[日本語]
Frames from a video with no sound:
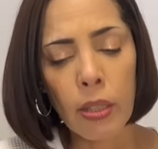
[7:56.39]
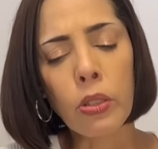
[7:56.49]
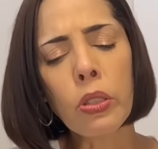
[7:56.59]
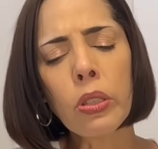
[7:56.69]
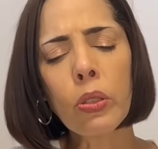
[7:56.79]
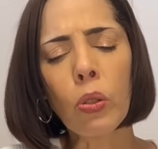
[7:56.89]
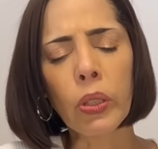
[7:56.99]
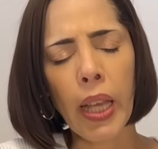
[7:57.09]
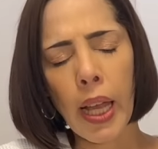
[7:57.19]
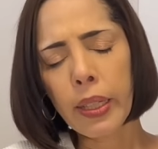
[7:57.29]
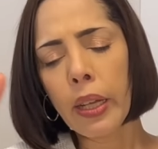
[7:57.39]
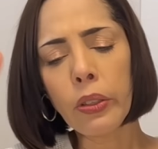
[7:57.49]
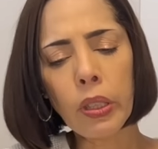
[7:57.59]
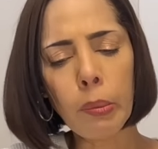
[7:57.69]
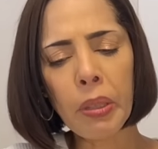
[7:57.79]
中国に明
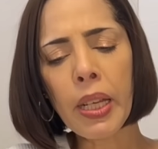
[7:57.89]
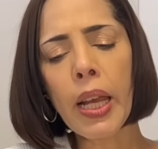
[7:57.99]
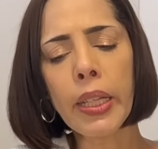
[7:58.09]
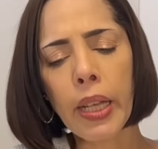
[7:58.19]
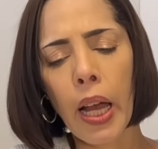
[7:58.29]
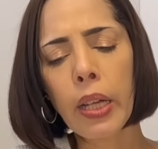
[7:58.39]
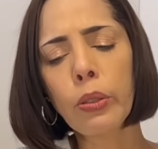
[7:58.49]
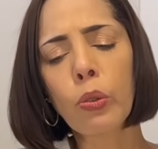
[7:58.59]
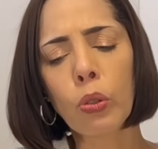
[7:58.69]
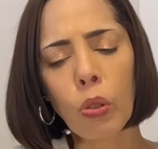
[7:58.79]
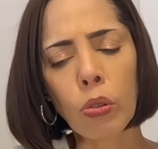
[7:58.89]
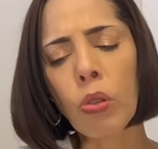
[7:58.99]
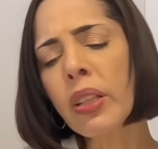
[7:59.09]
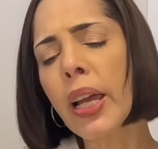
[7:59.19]
るい未来があることを唱